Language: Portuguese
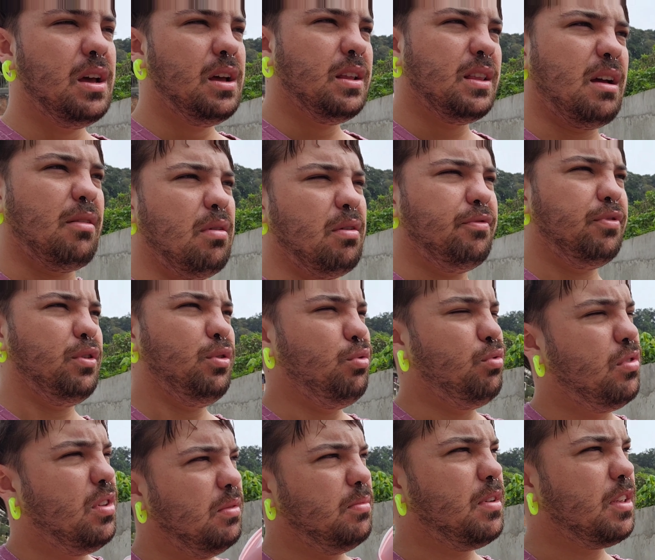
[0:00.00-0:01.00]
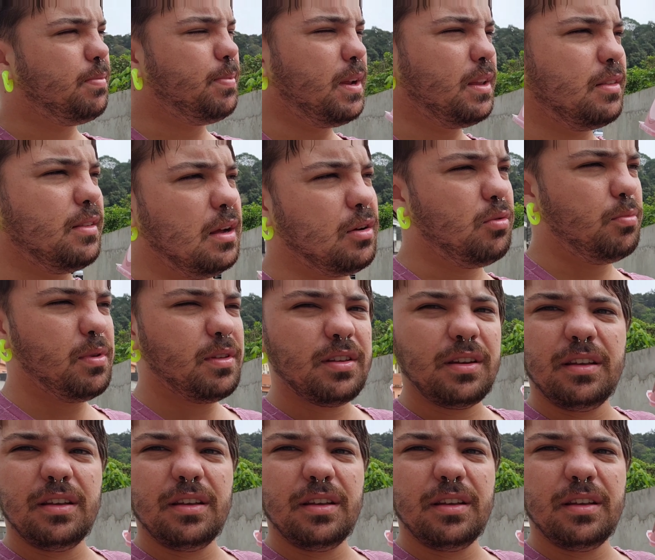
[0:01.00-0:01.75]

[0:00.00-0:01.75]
Tava friozinho, mas parece que tá começando